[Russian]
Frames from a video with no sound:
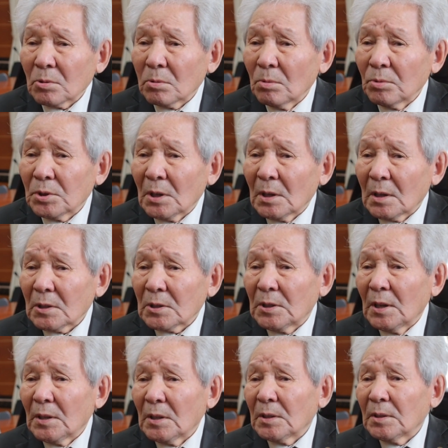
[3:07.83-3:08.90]
случаи
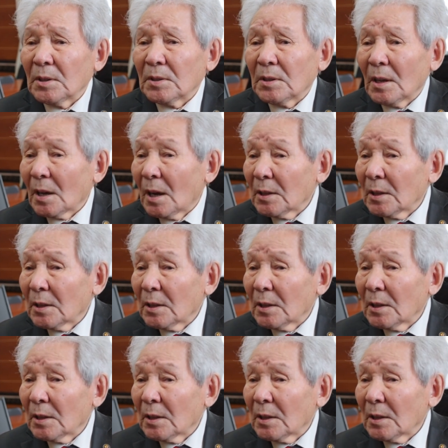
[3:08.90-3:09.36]
рождения детей,